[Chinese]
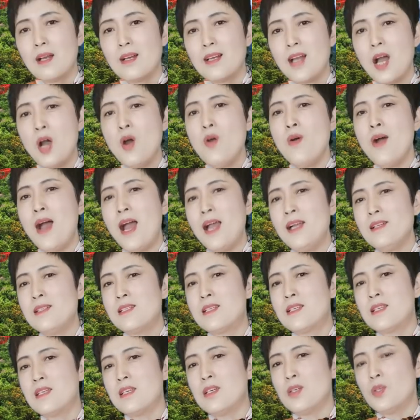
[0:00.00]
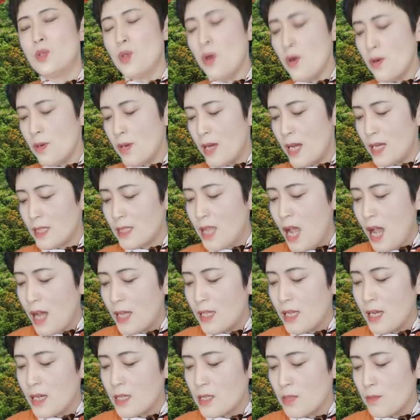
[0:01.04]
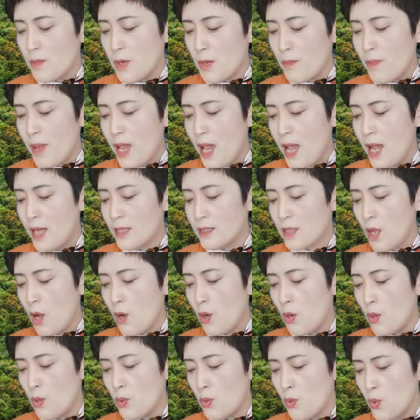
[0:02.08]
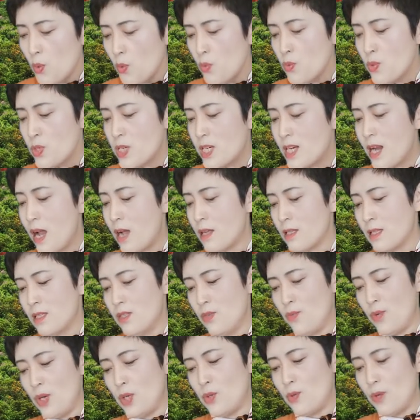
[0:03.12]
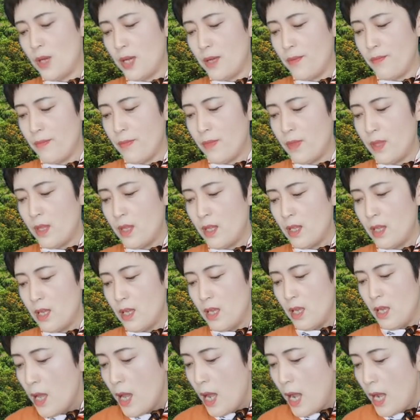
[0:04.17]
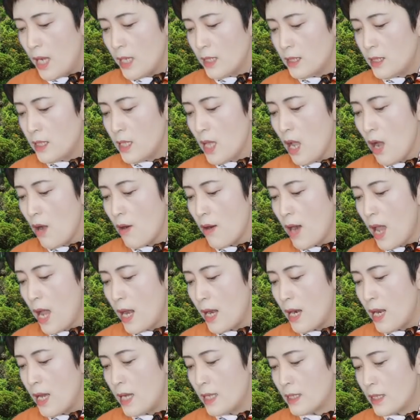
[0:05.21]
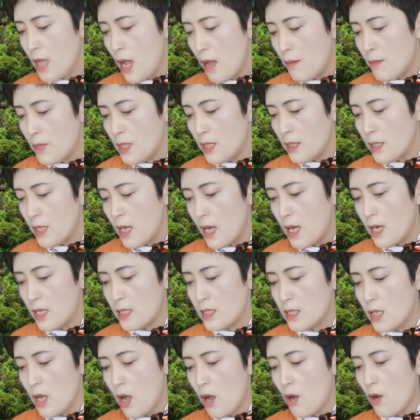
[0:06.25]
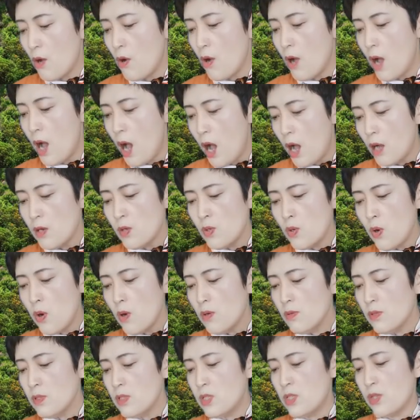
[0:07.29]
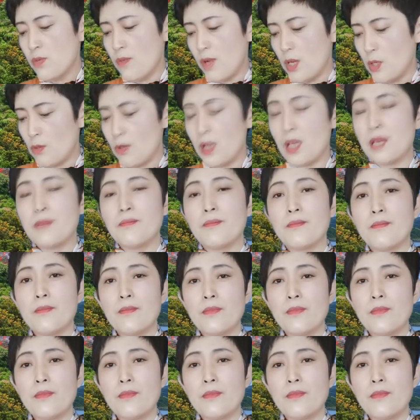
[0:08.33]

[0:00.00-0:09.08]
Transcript: 然后还启动了他的什么北海道陆上自卫队，还调来了他们的叫航空自卫队，